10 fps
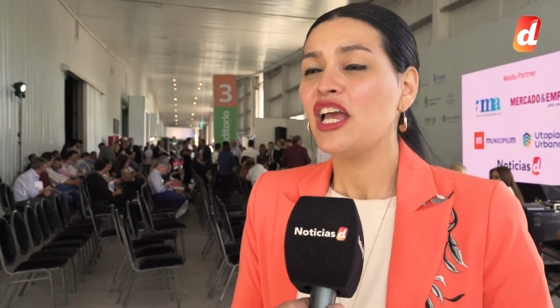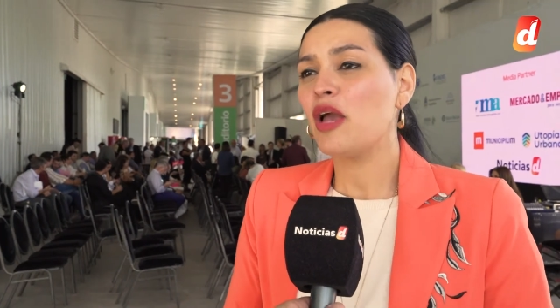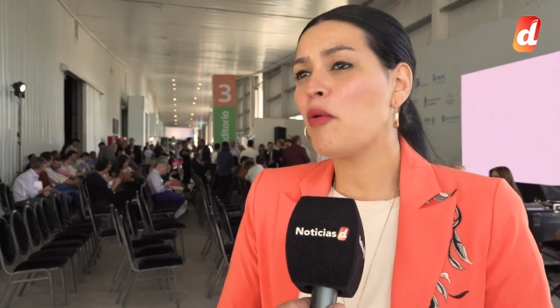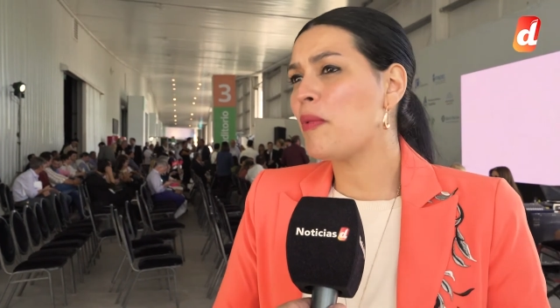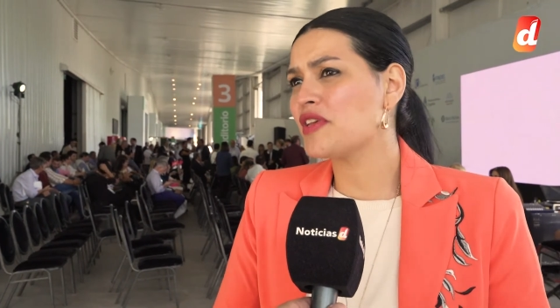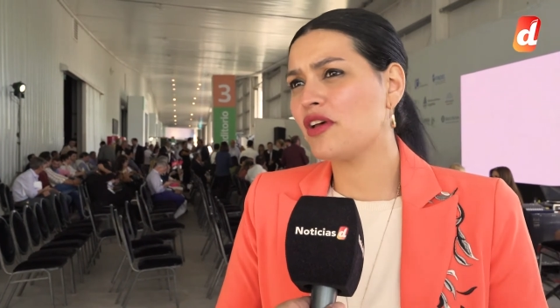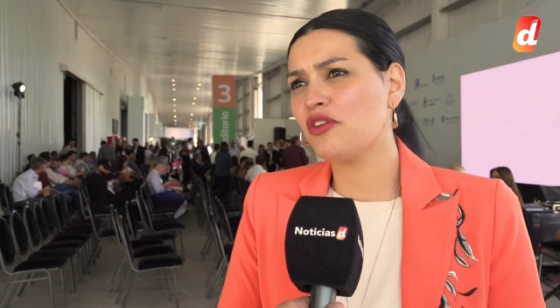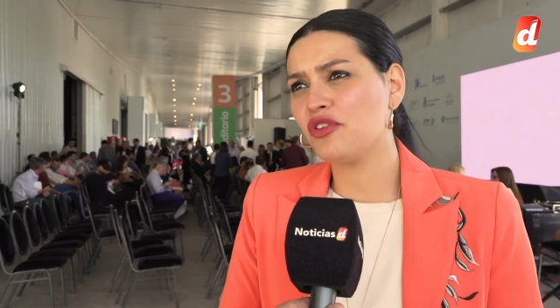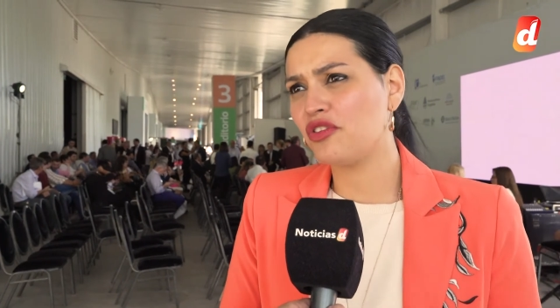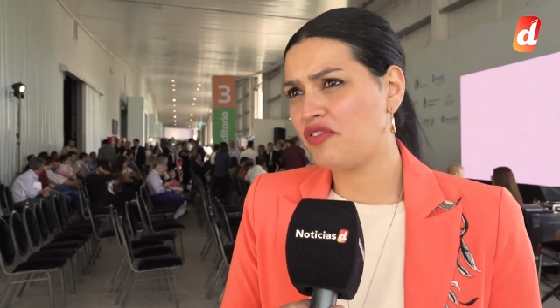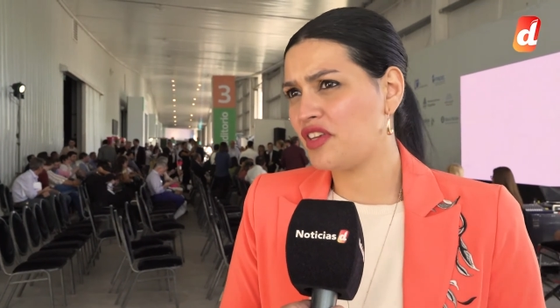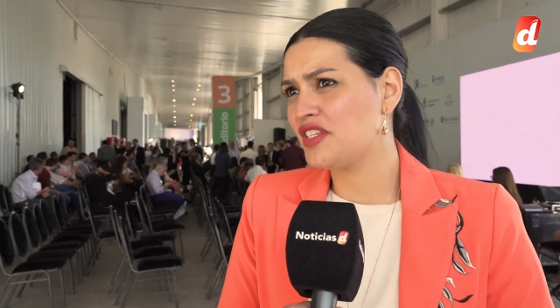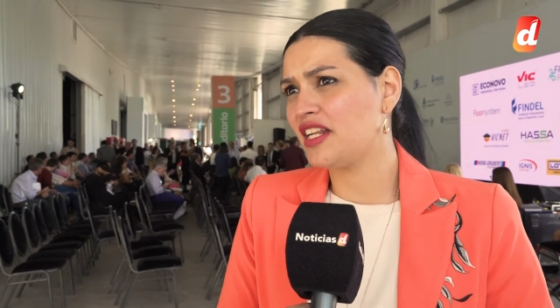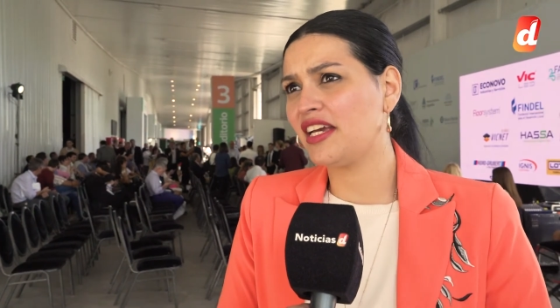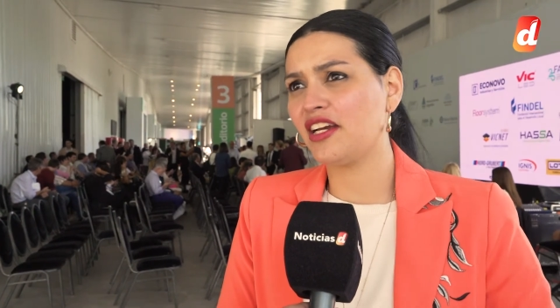Hemos pasado años
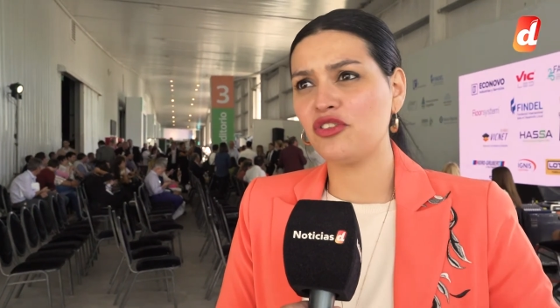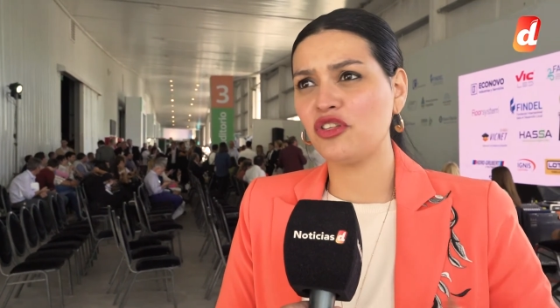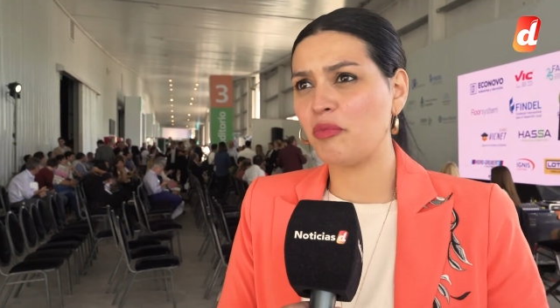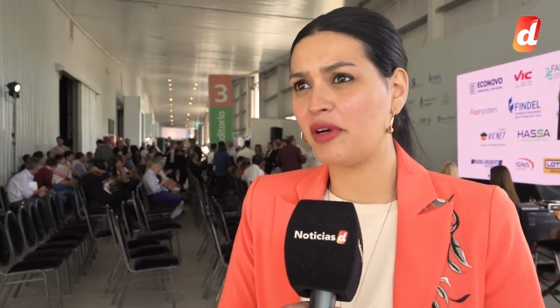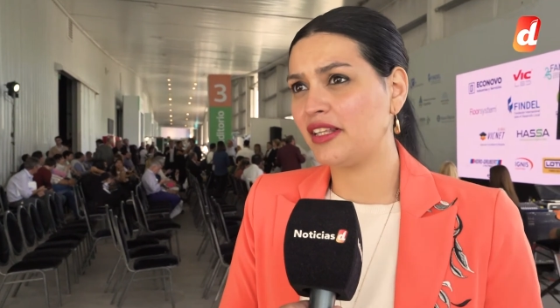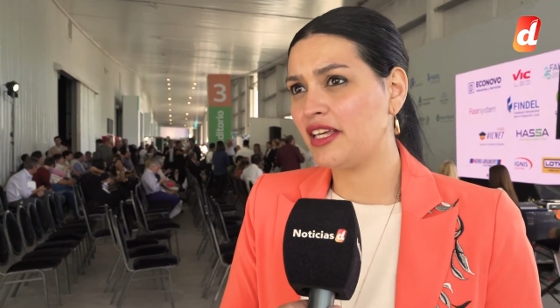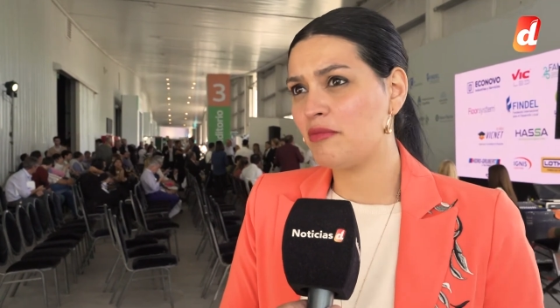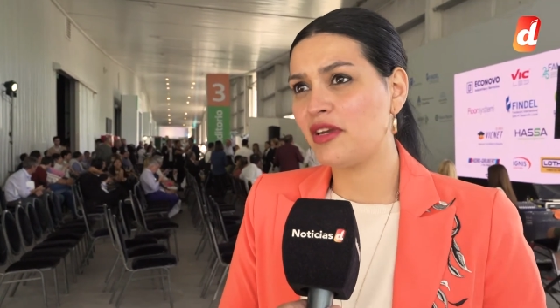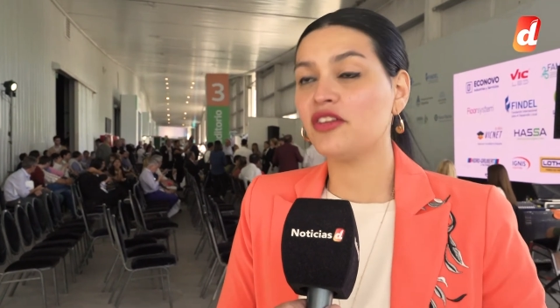difíciles, años de pandemia,